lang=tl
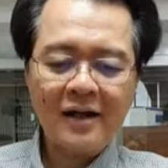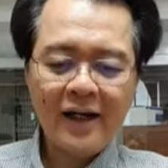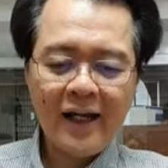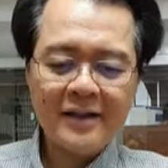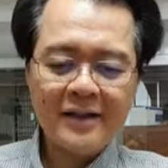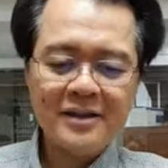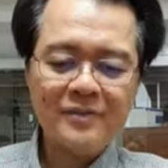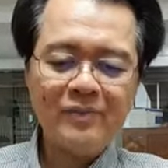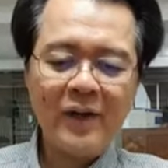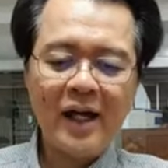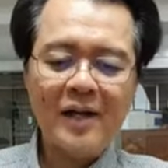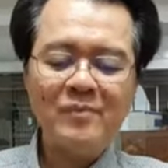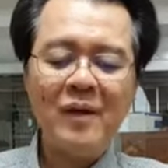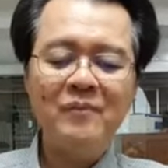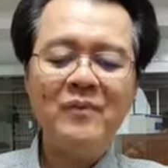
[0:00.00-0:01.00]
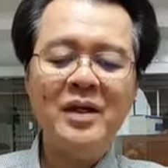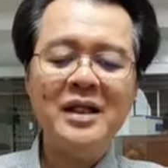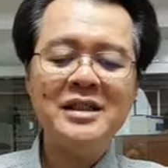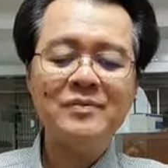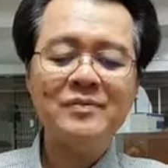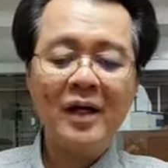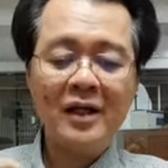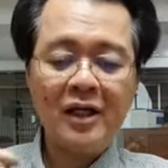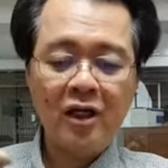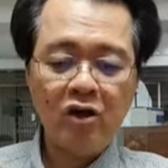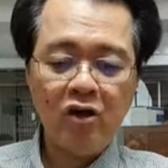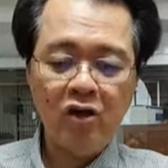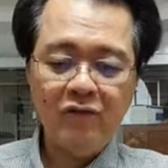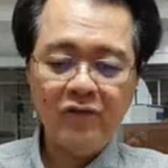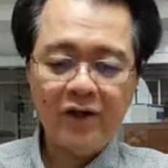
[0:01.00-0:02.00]
rest para mabilis
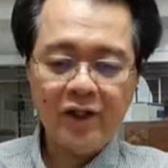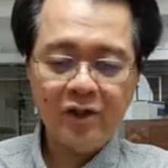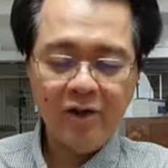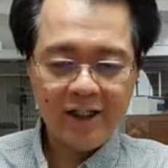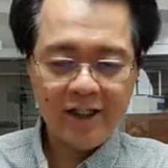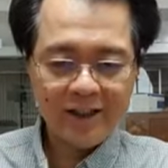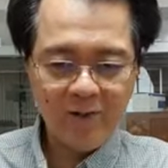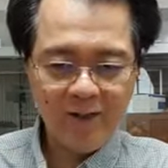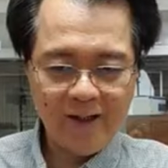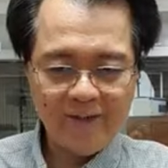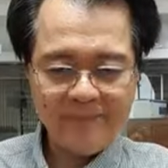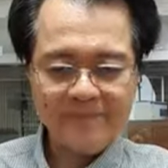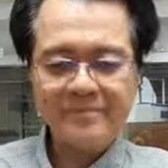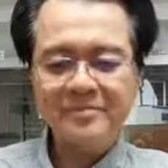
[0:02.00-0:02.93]
mag-recover yung katawan.